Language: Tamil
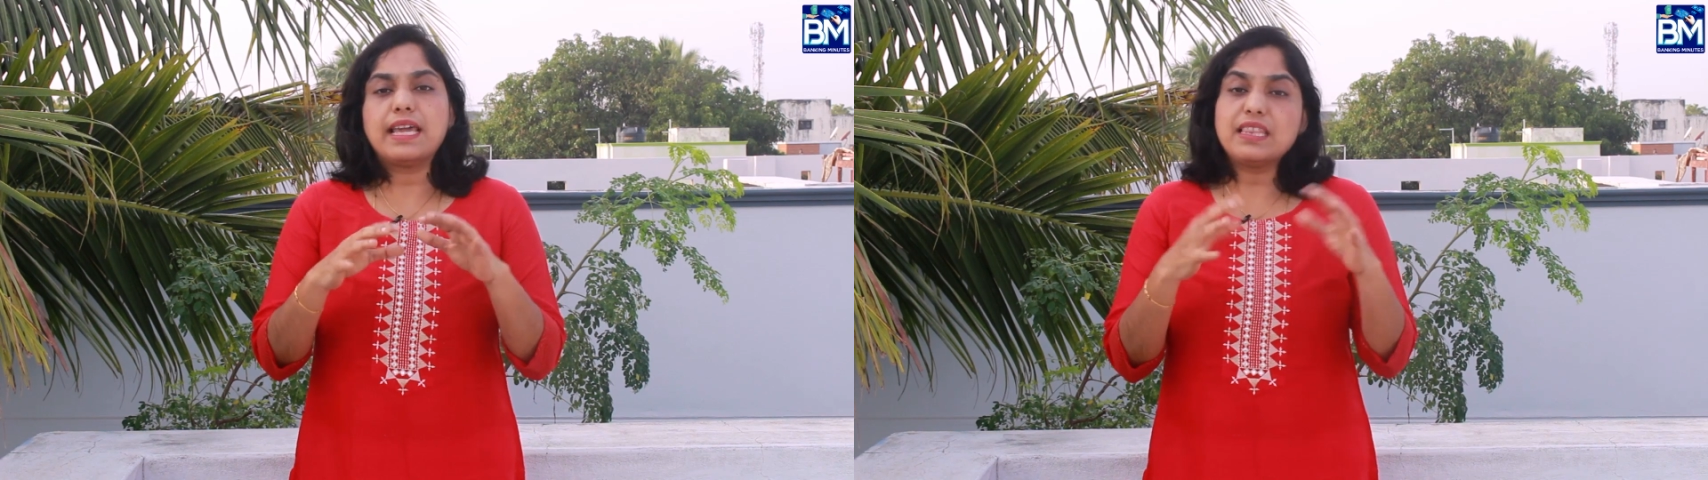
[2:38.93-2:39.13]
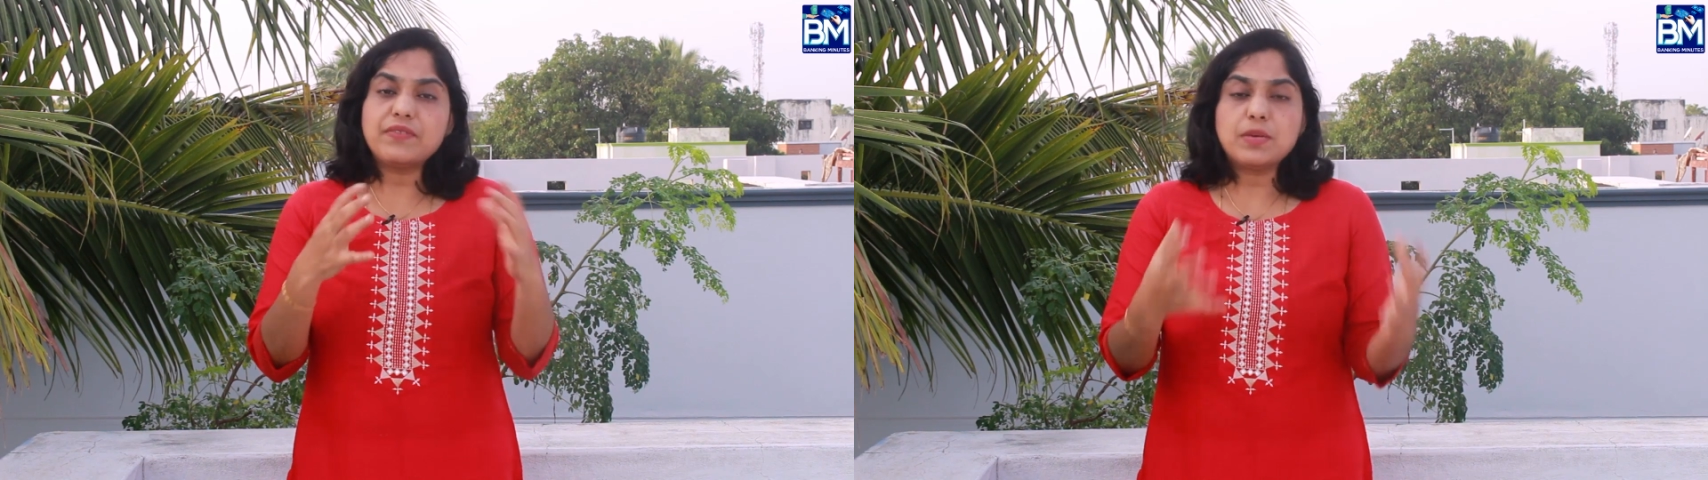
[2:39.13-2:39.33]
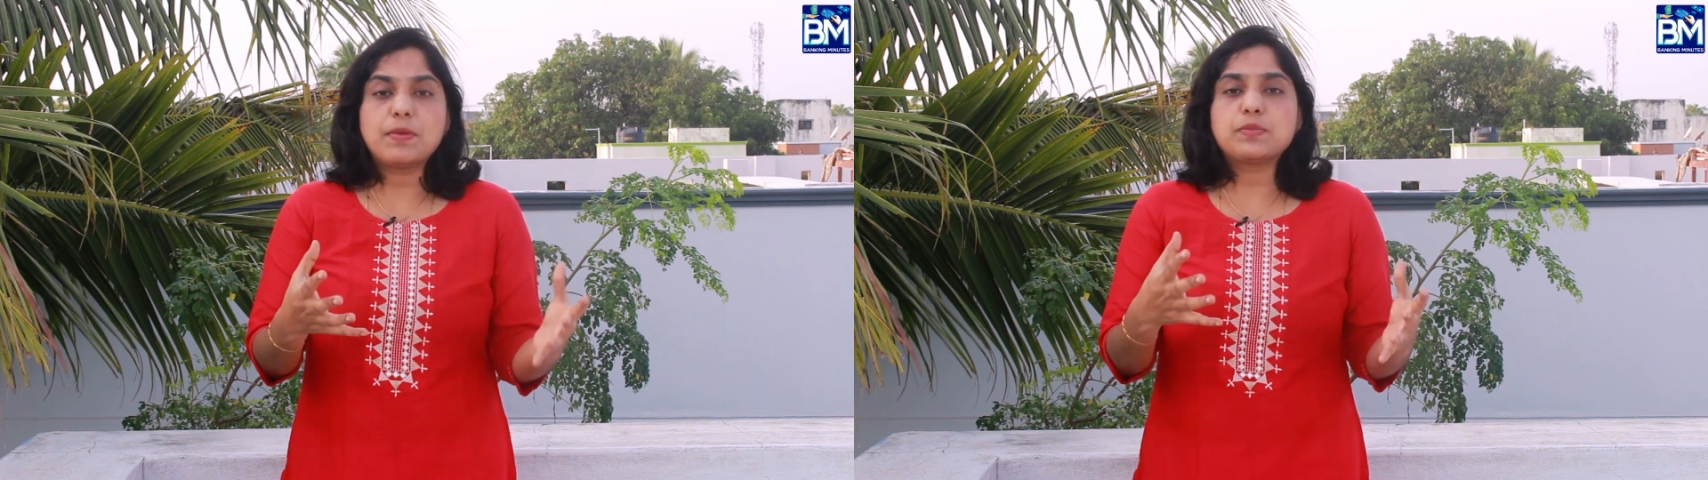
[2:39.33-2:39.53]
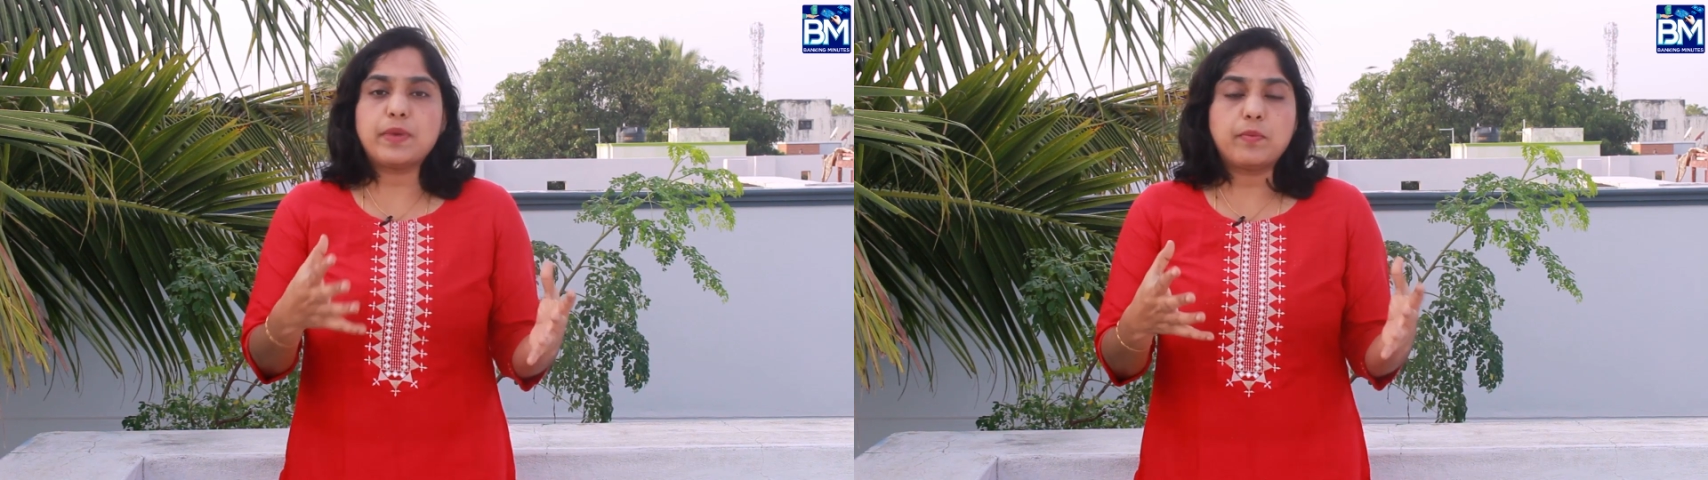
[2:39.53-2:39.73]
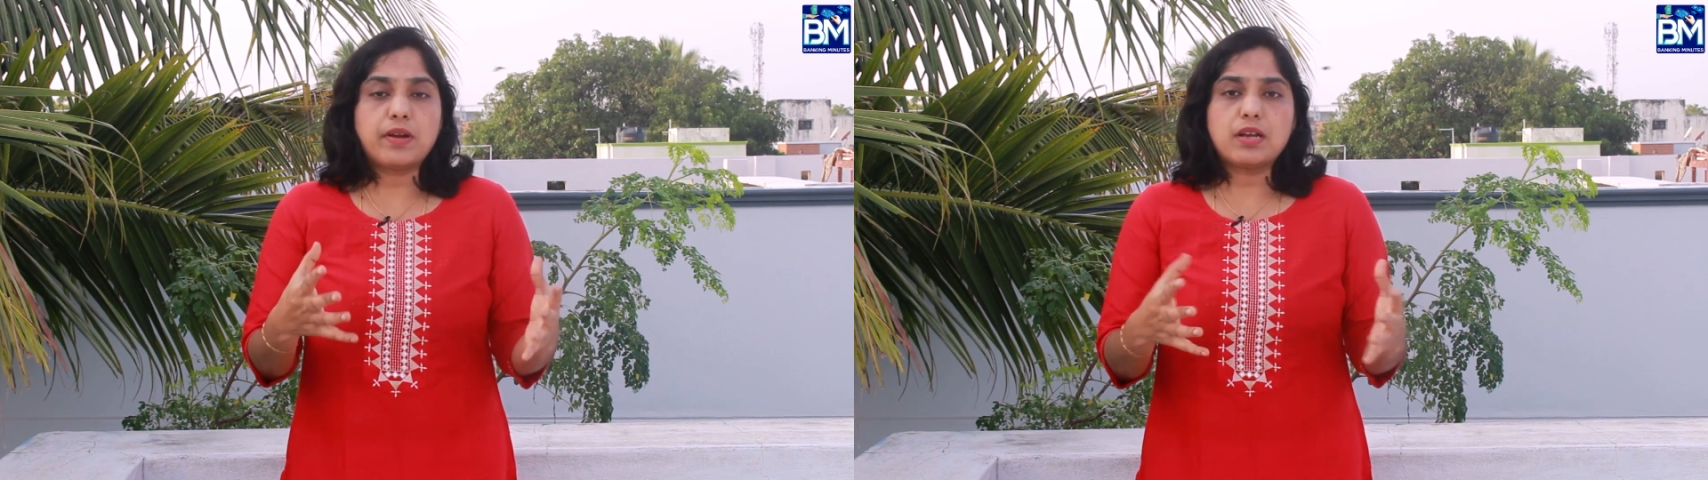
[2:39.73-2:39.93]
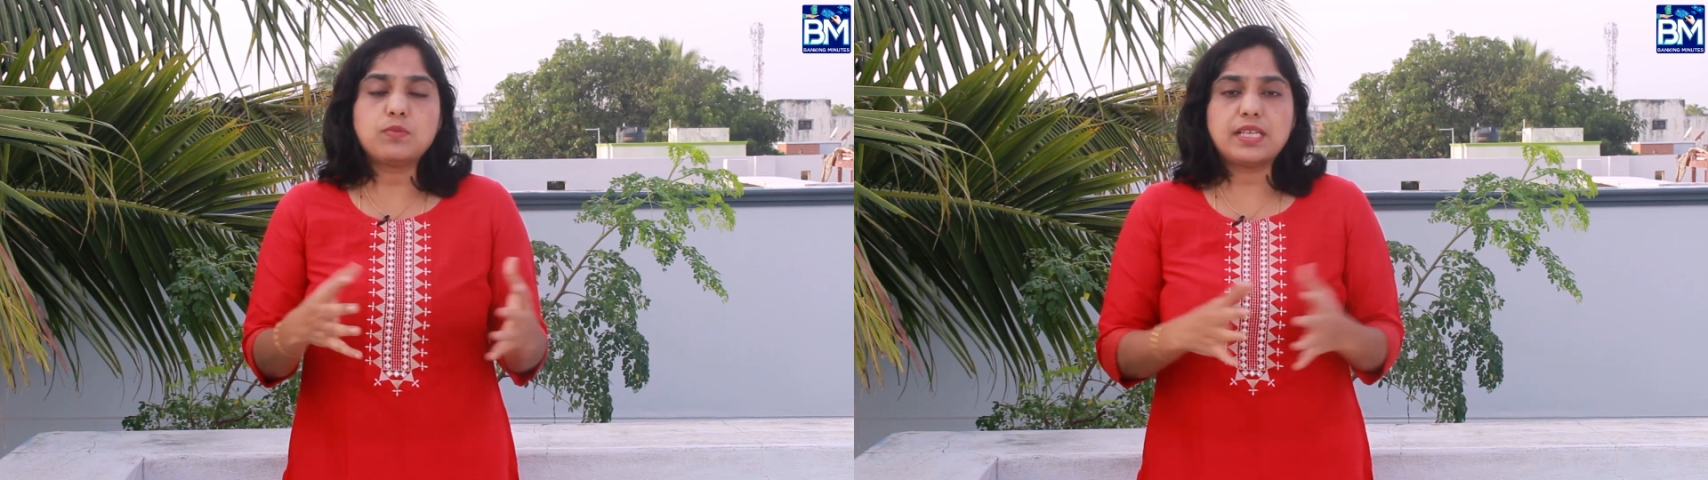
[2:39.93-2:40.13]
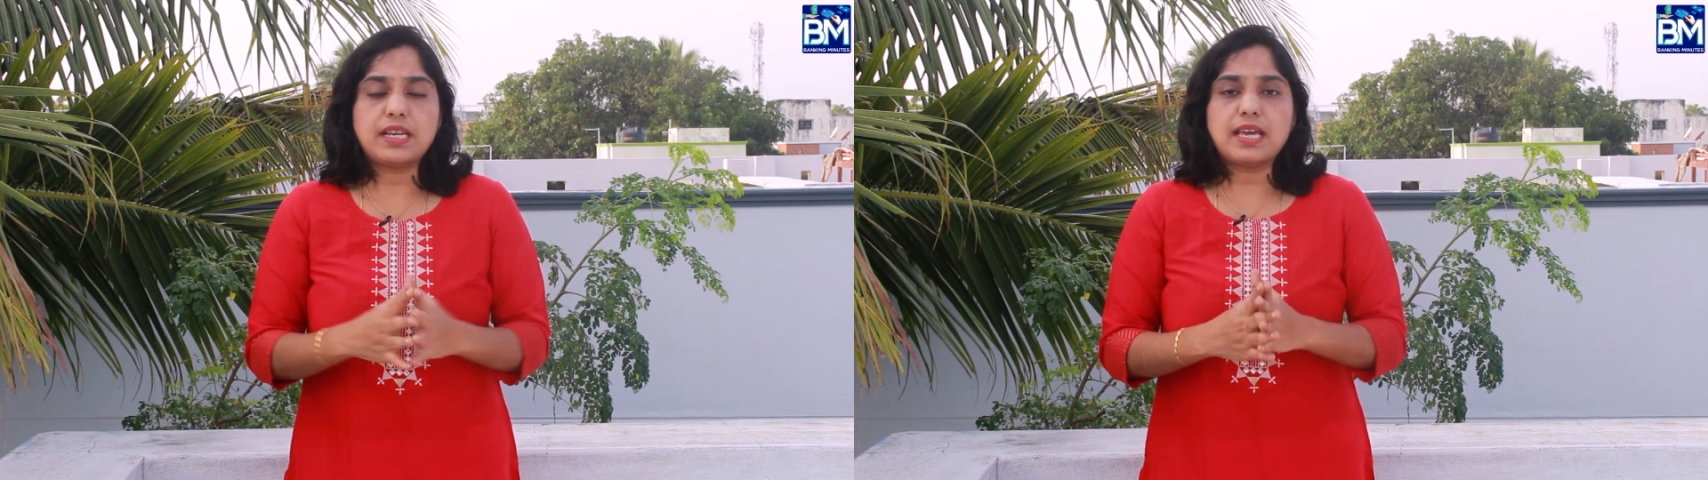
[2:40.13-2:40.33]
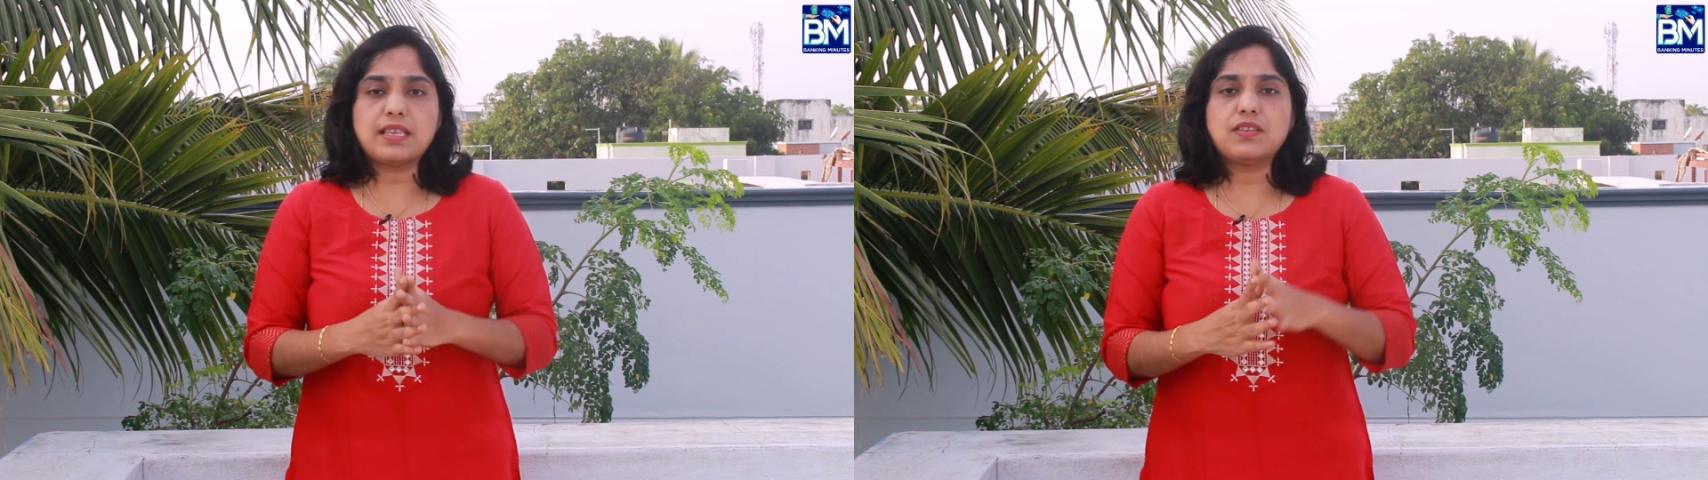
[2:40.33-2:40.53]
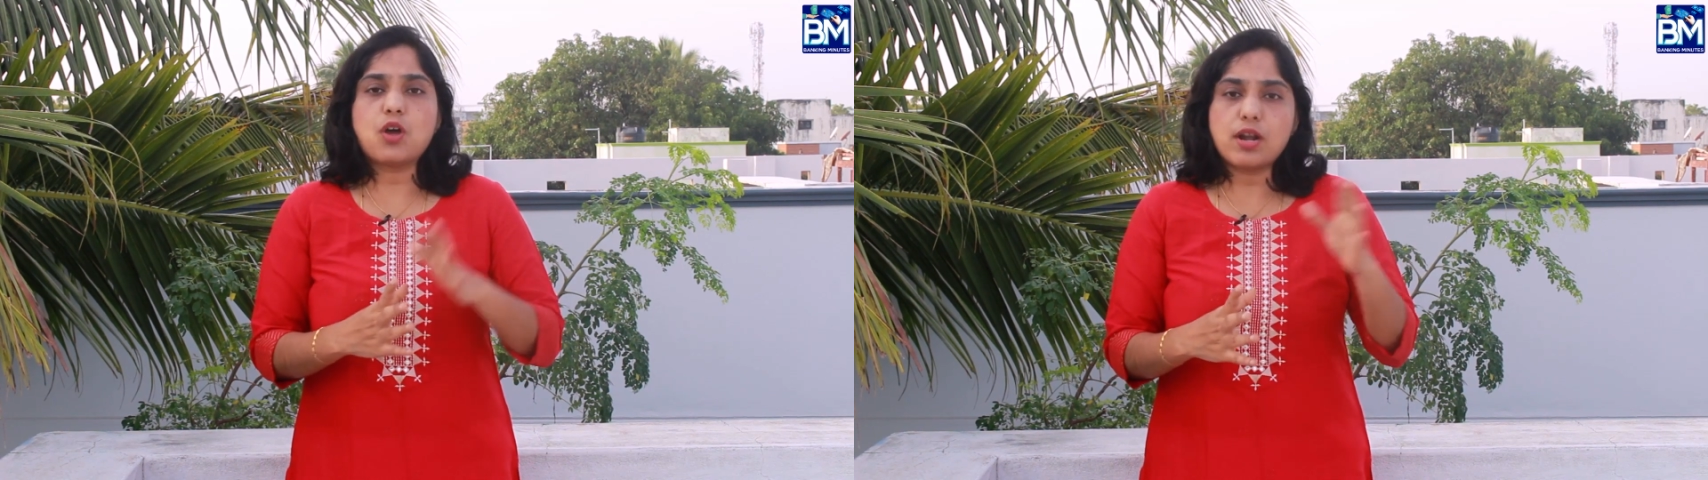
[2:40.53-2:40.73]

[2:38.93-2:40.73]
எந்த விதமாக ஸ்பெண்ட் பண்ணாலும் சரி அதாவது